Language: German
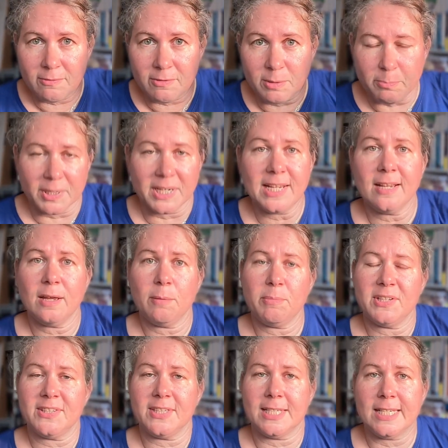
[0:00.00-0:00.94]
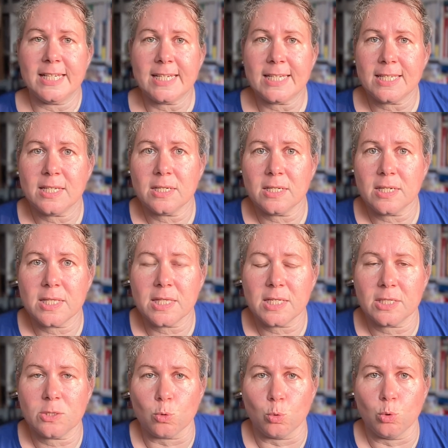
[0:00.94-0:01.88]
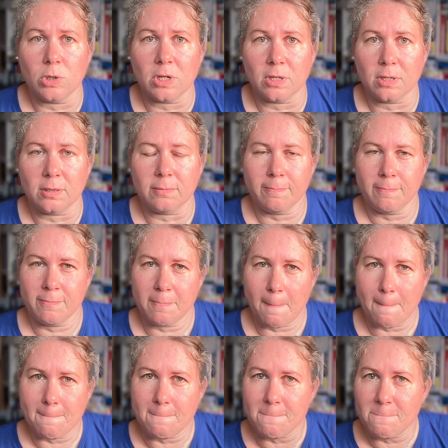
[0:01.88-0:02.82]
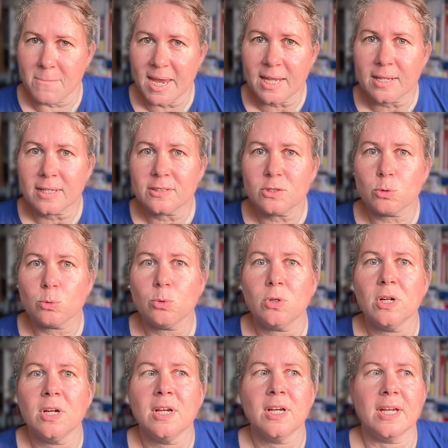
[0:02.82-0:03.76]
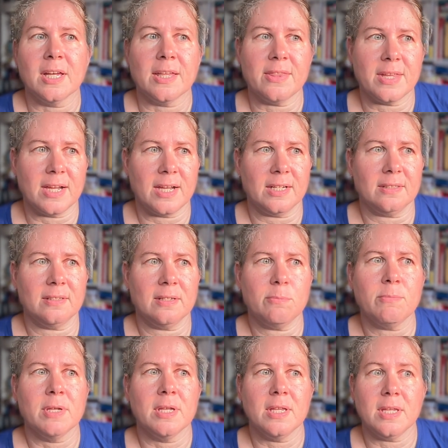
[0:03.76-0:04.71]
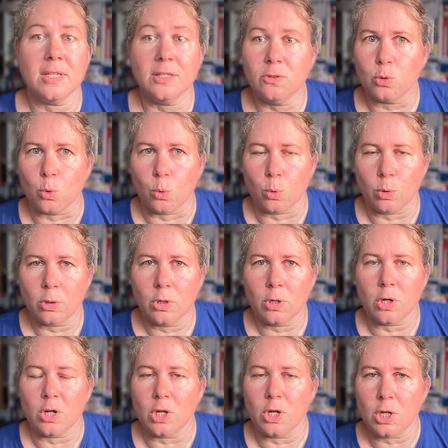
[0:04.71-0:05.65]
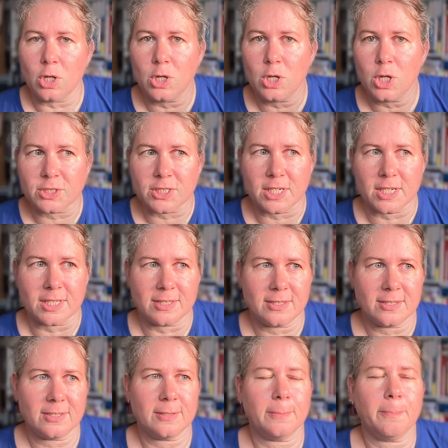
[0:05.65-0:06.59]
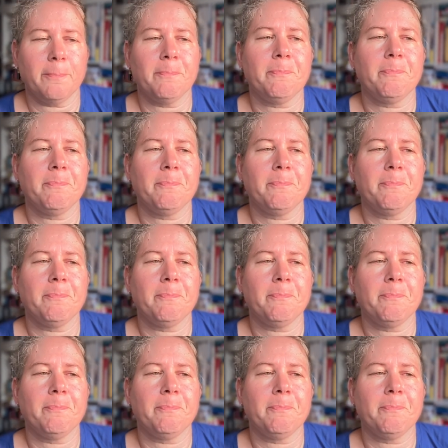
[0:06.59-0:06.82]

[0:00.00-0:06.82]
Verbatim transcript: Wir bringen ein bisschen Licht in das Dunkle. Mehr dazu nach dem Intro. Los geht's!